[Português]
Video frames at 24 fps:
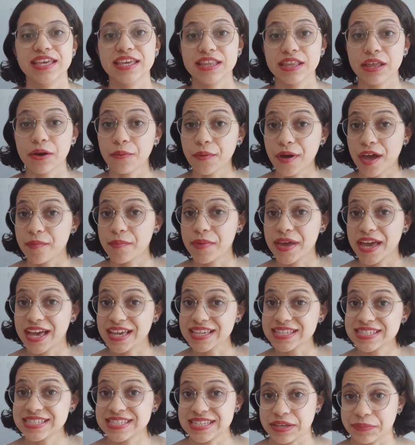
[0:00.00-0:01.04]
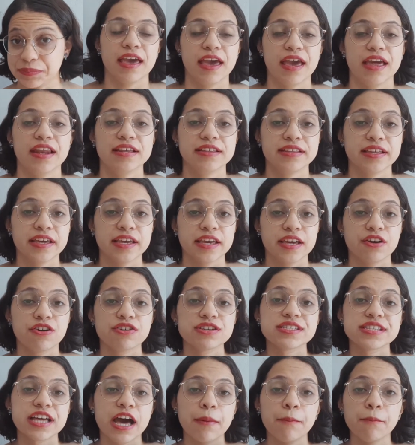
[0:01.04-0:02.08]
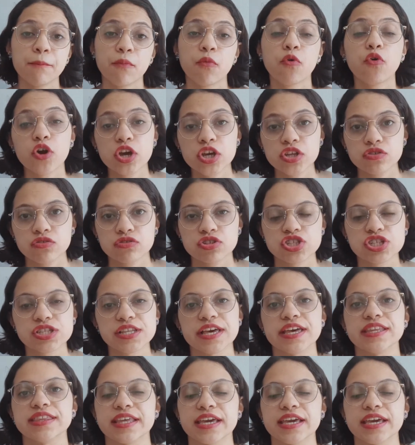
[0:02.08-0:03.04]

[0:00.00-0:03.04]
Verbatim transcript: E não é bem assim. Ele tem que gostar muito de ler,